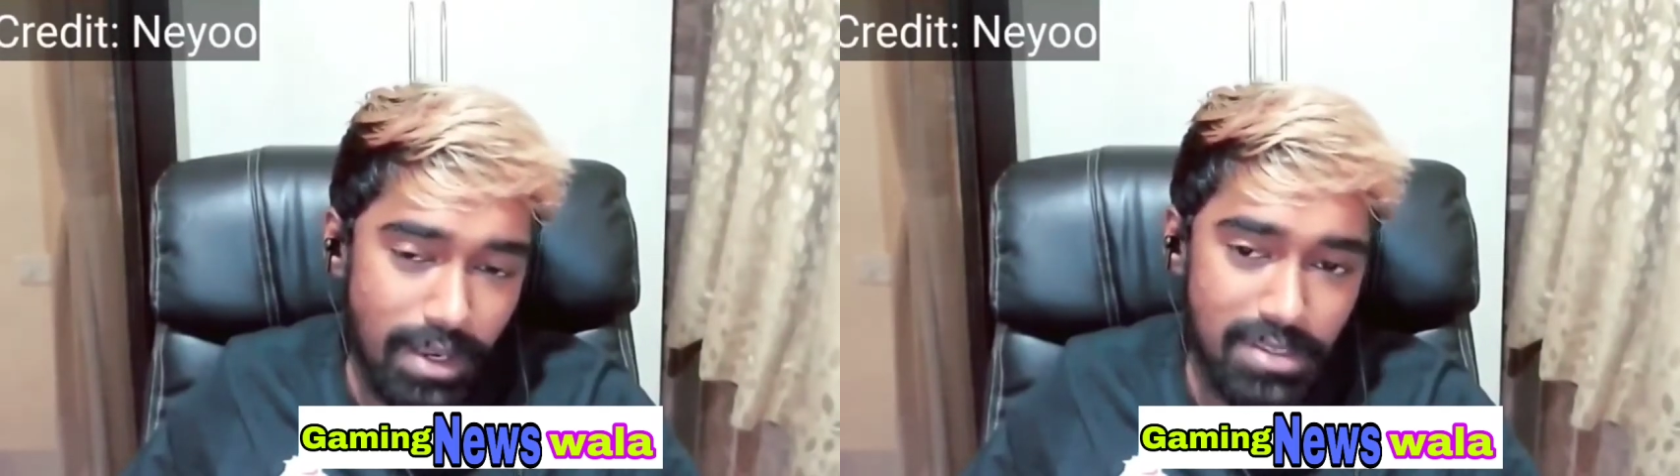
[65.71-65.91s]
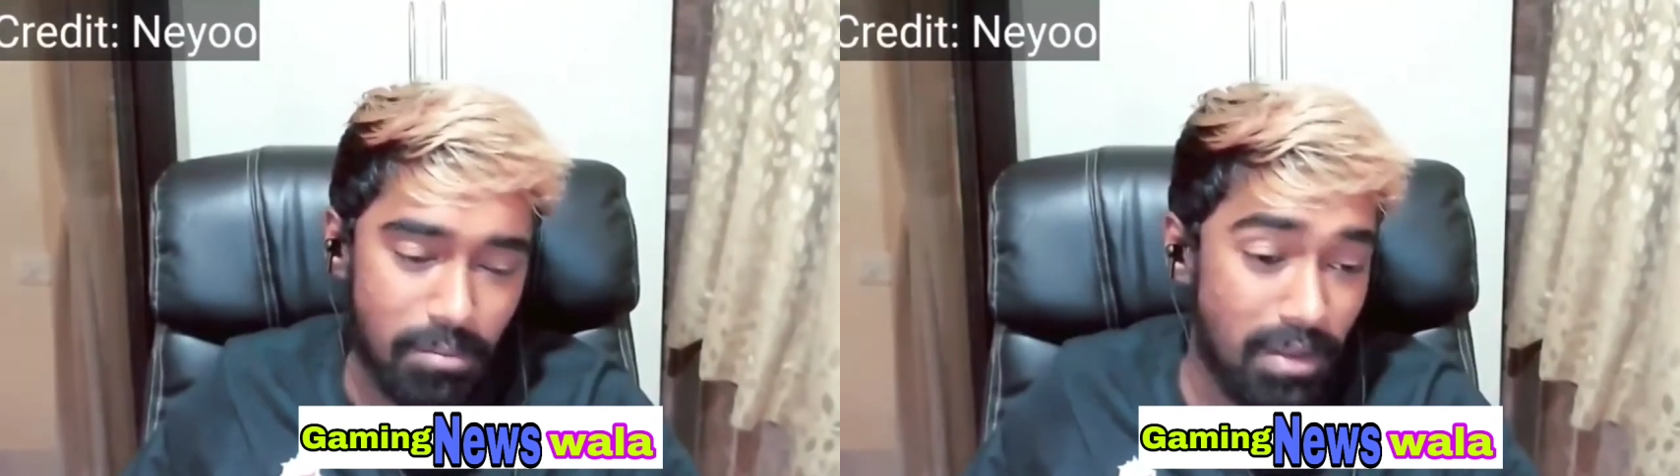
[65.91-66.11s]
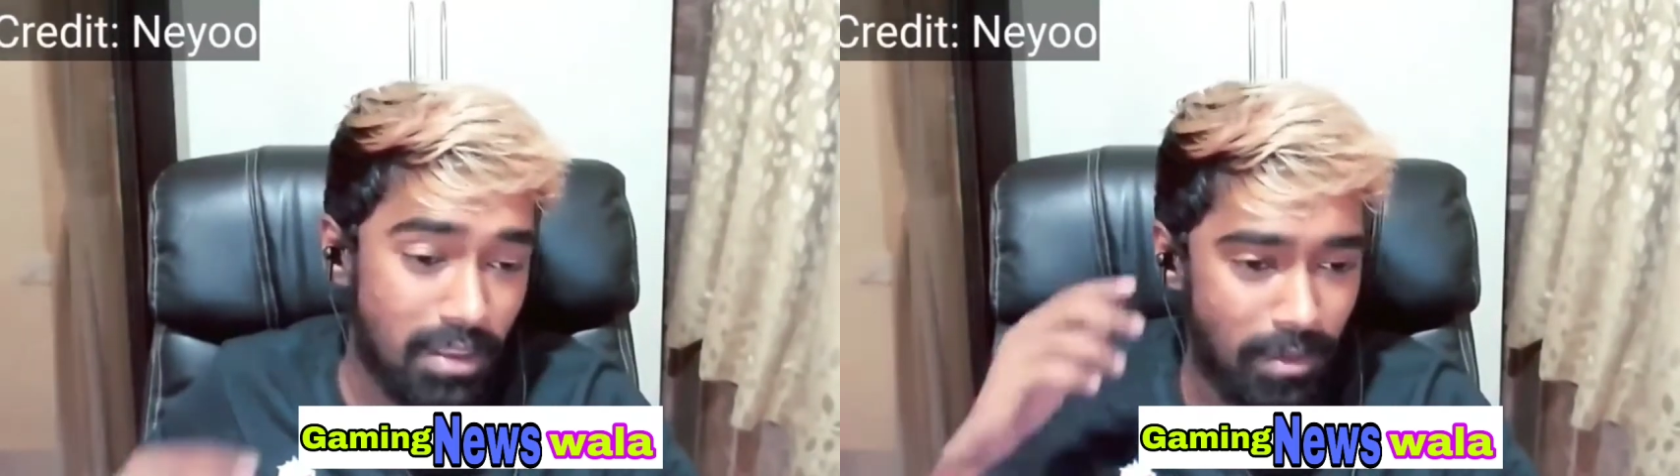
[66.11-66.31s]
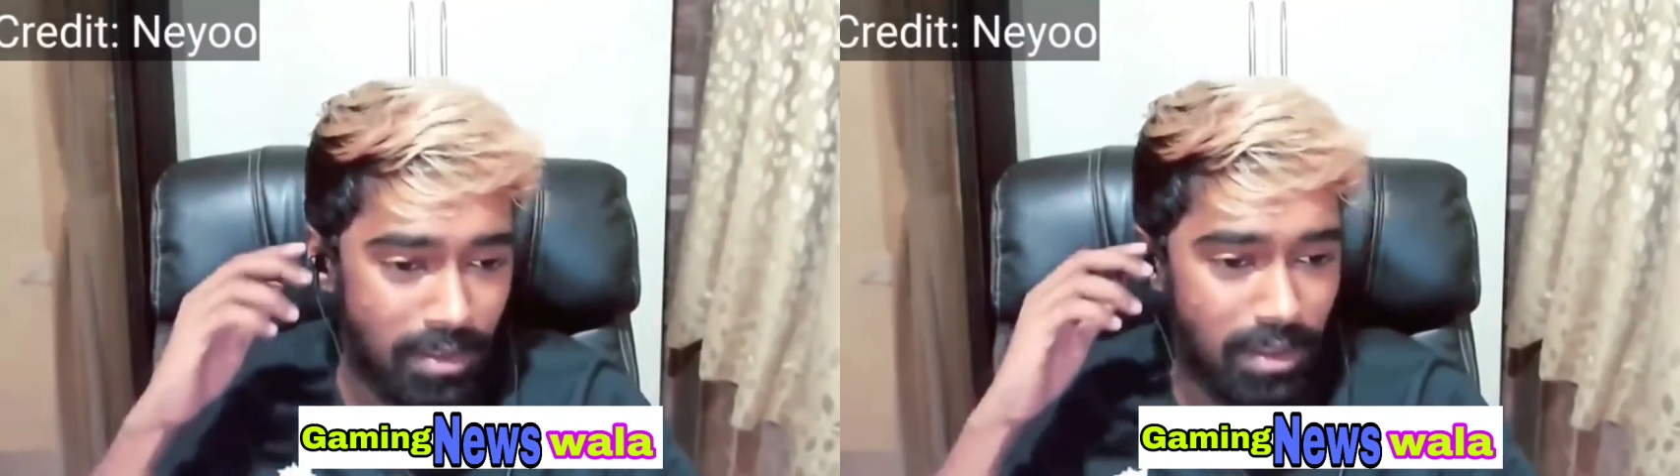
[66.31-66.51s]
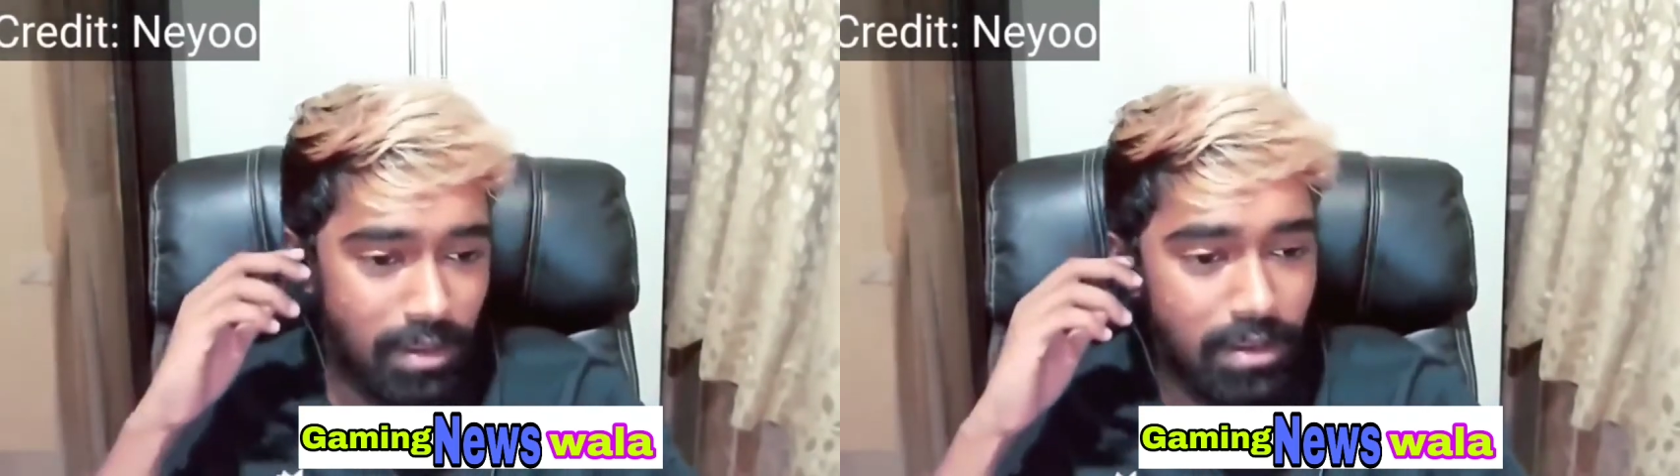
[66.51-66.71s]
क्या संबंध
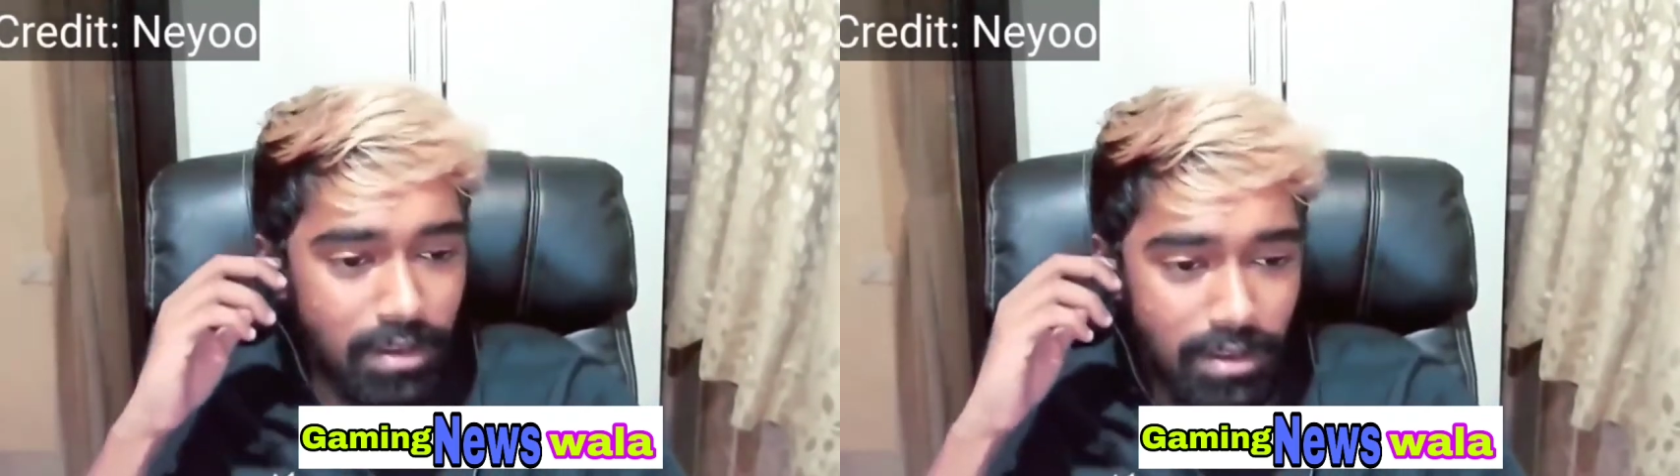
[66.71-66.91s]
बनता है